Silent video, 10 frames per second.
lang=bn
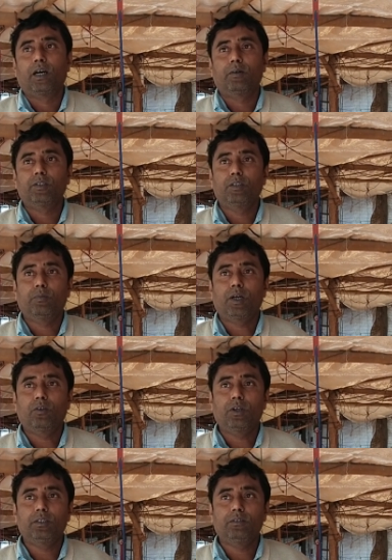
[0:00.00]
আবার যদি
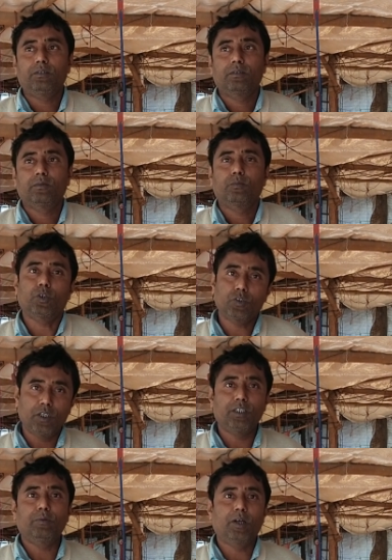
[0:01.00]
ভালো হয় ফসল
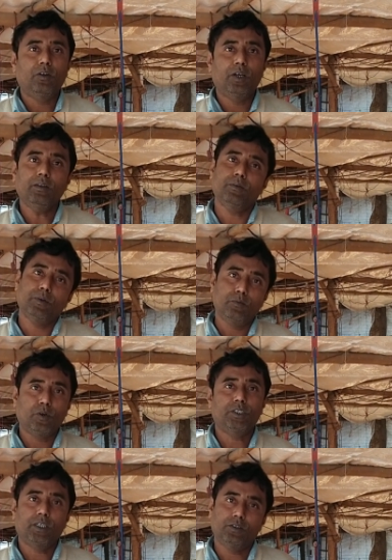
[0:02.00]
যদি ভালো হয় এবং
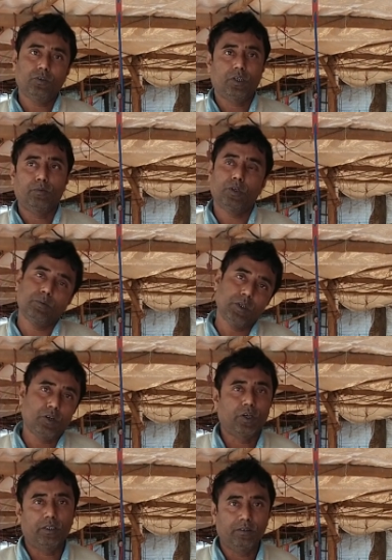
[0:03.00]
পয়সা কিছু হয় মোটামুটি হয়